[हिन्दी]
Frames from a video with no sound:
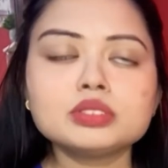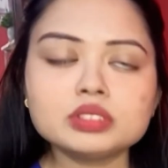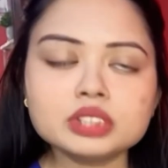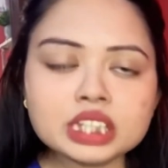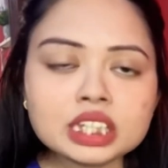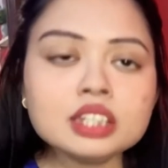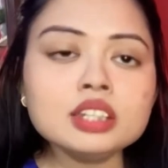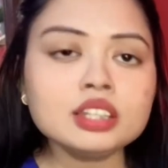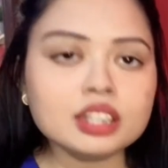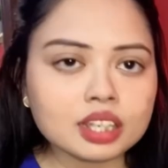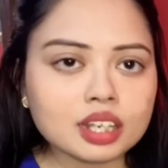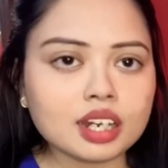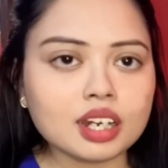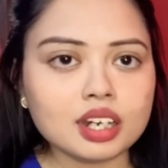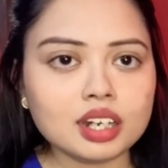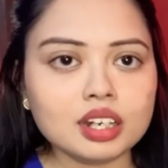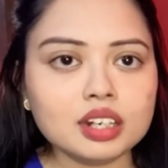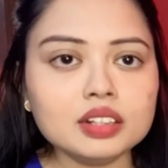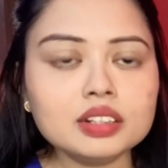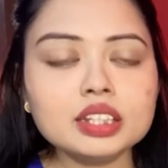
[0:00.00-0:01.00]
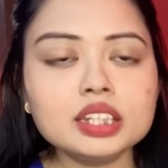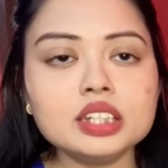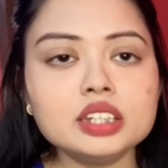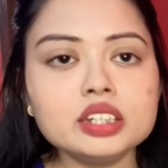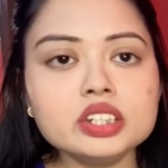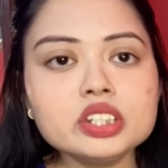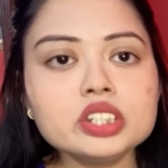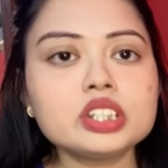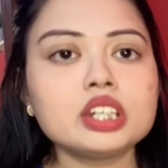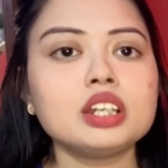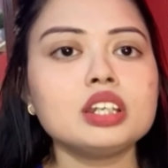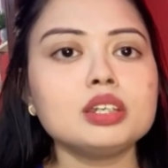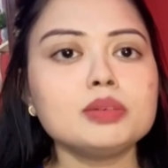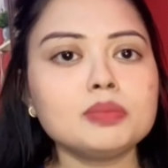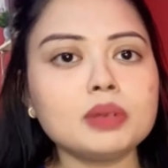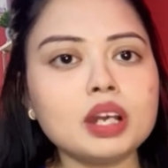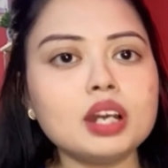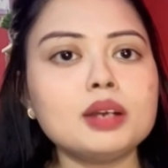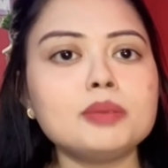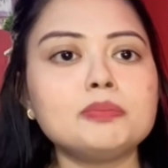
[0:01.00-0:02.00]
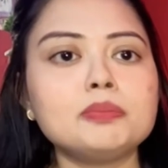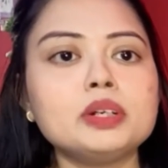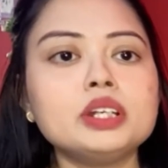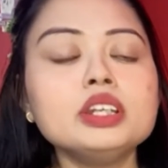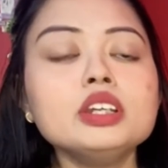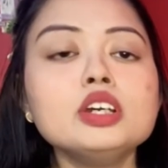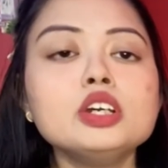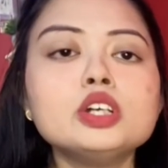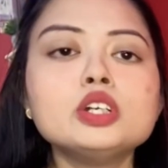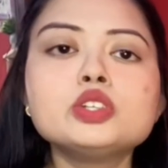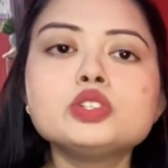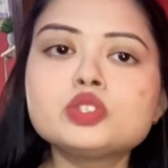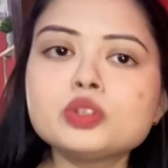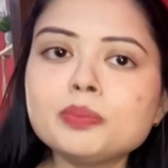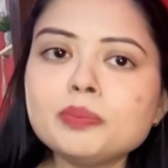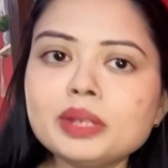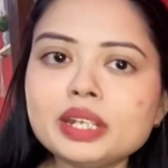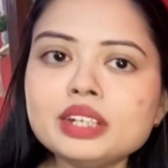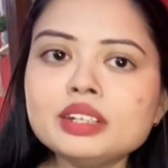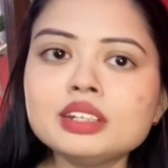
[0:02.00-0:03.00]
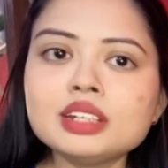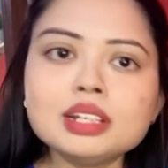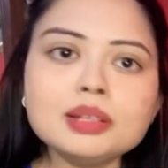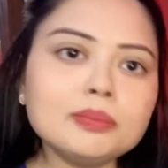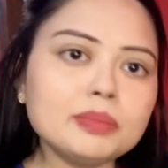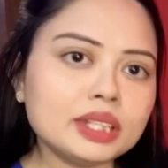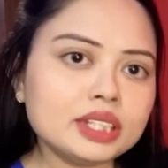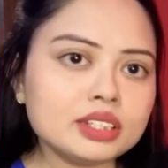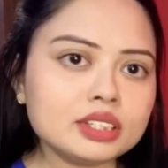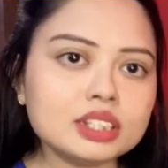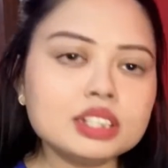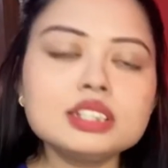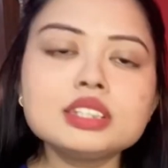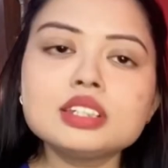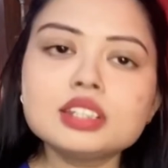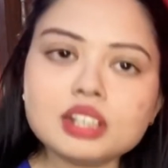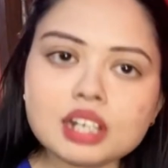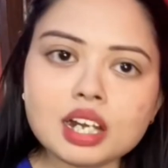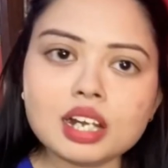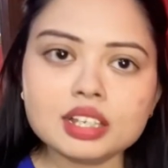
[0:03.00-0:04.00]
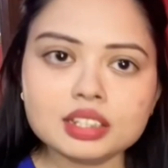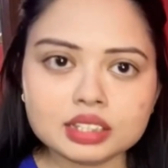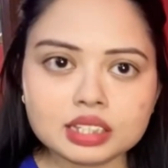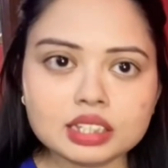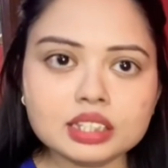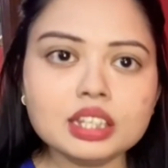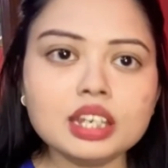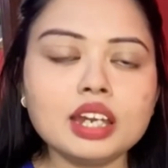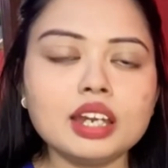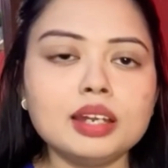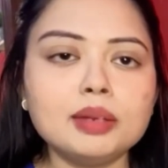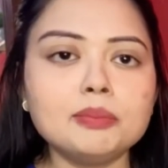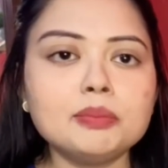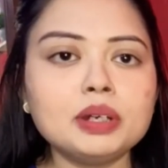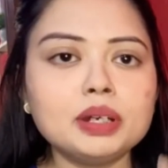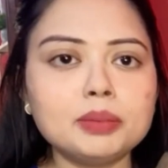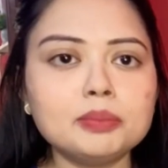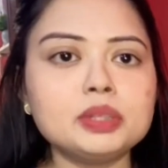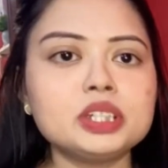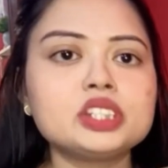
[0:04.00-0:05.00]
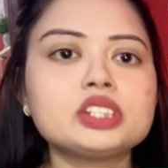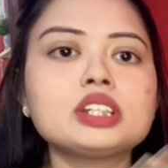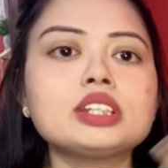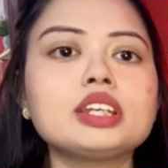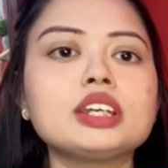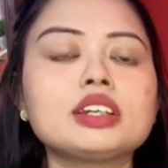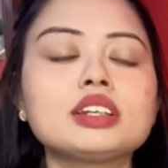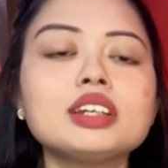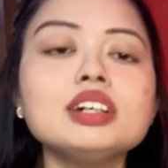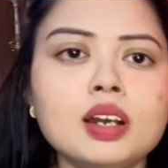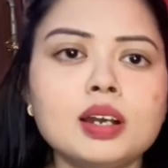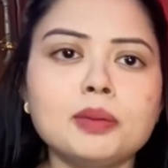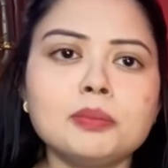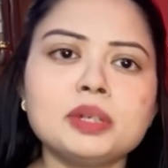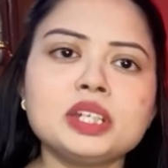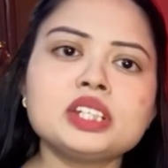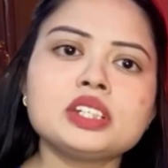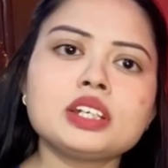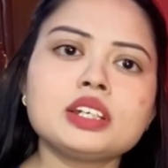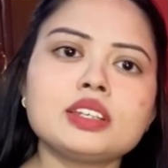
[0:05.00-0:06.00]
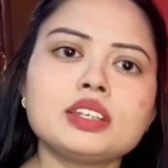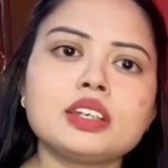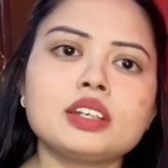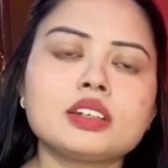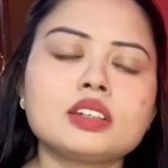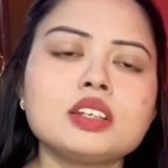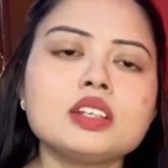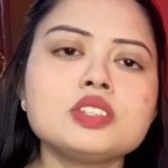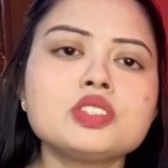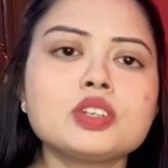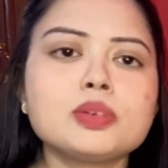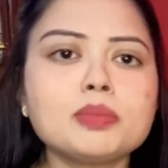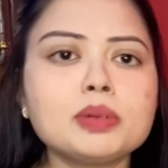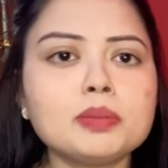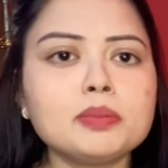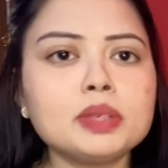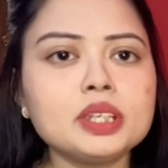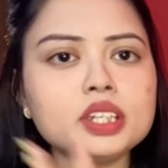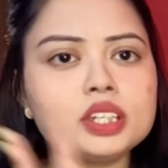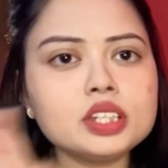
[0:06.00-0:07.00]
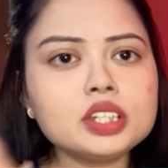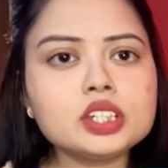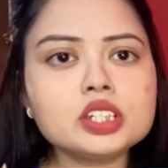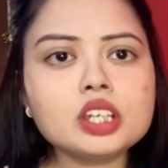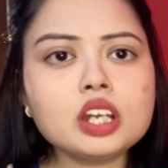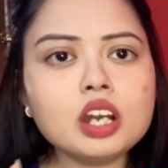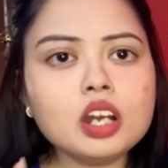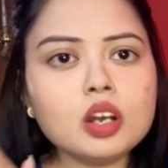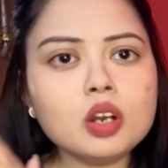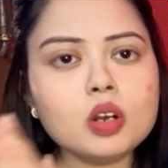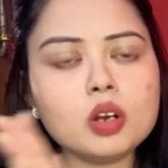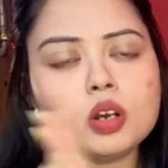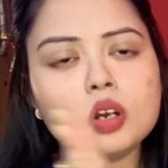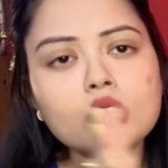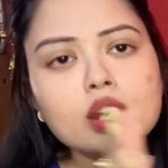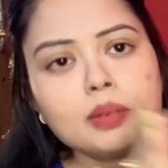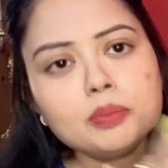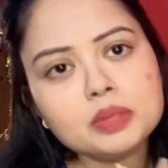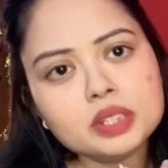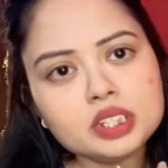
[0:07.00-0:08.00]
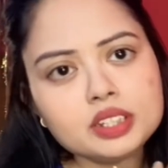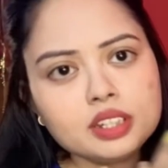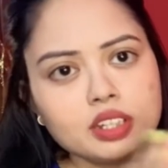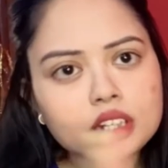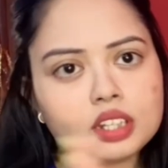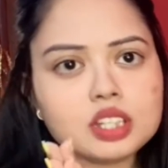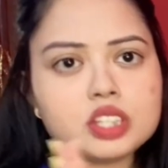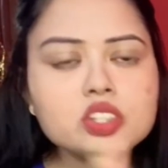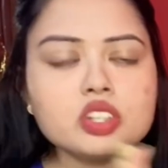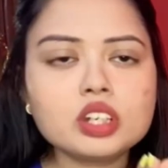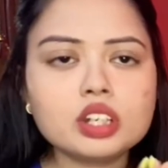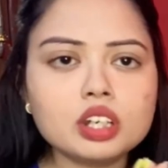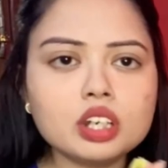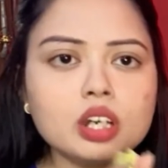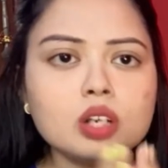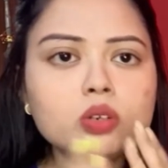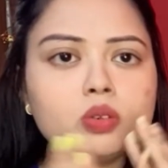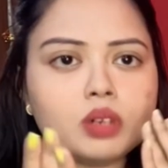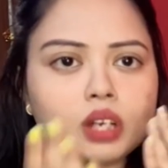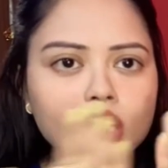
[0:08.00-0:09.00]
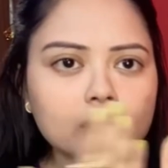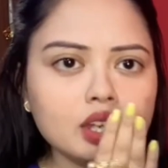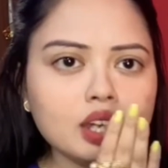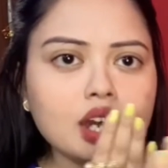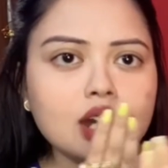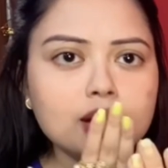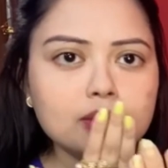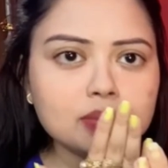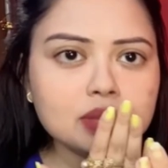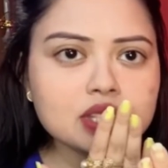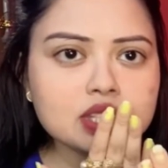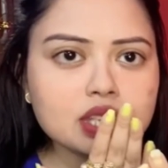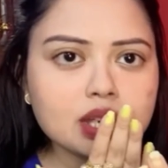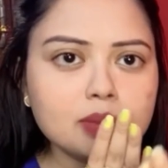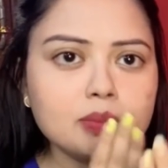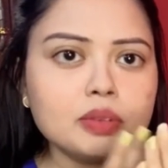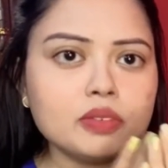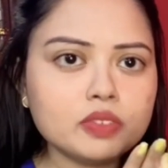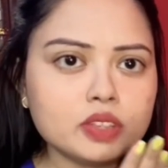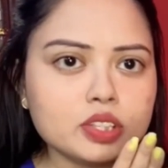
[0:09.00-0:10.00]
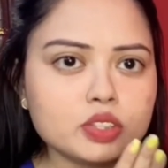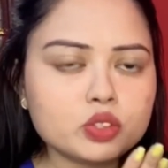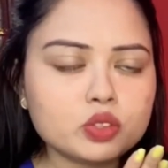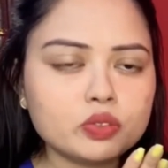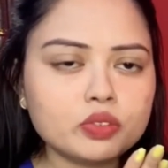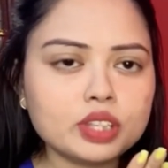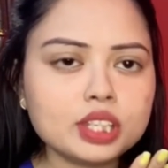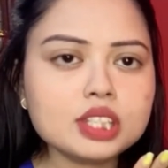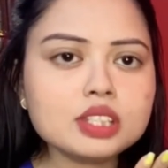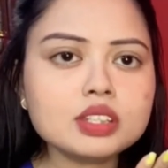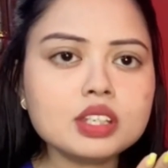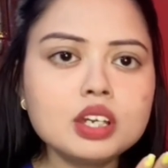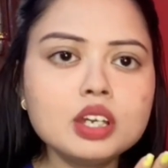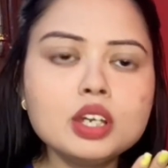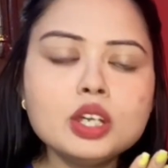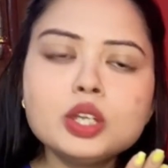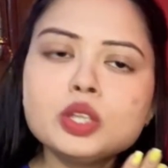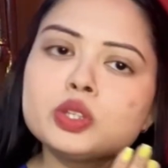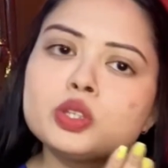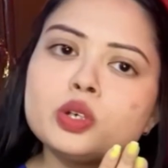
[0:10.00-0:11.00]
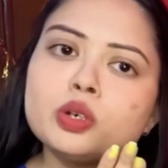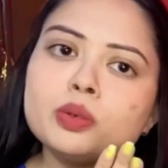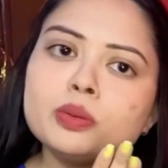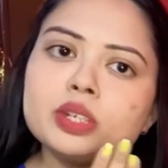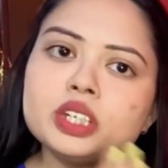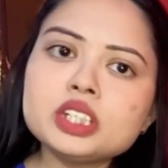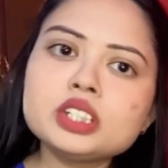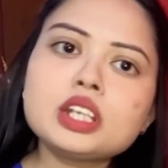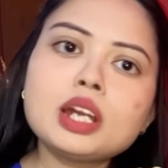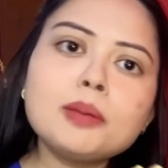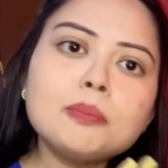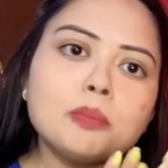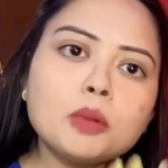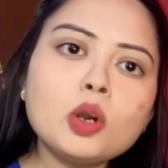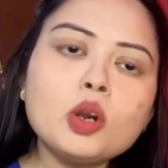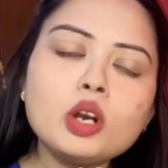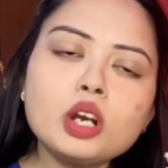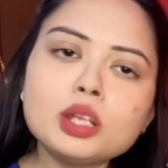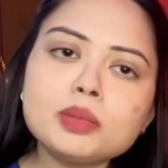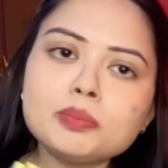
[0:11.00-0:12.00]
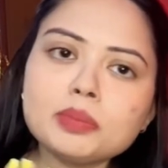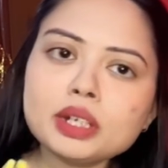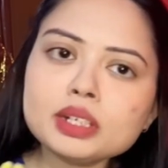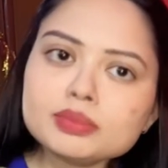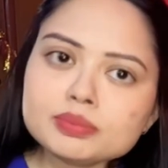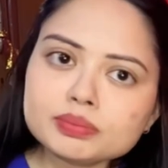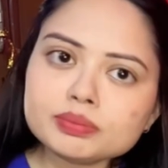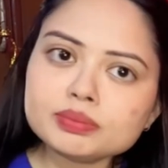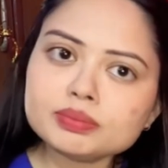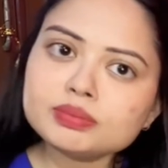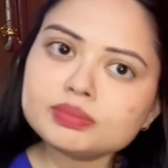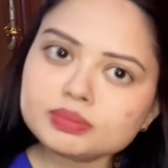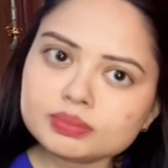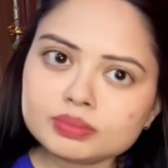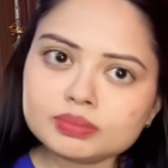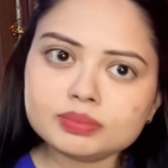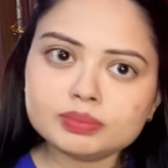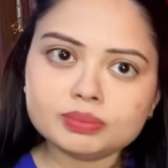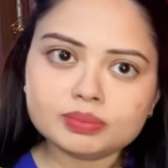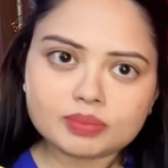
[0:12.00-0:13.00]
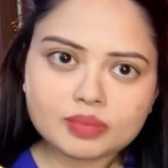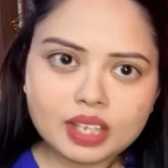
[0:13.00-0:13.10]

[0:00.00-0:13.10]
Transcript: नील ने कहा कि ईशा ने वहां पर जो मेंटल मेंटल दिखाती है हमेशा देखना हमेशा देखना जब भी ईशा और अभिषेक का झगड़ा हुआ है आमने सामने फेस टू फेस तो ईशा बहुत बार हम्म,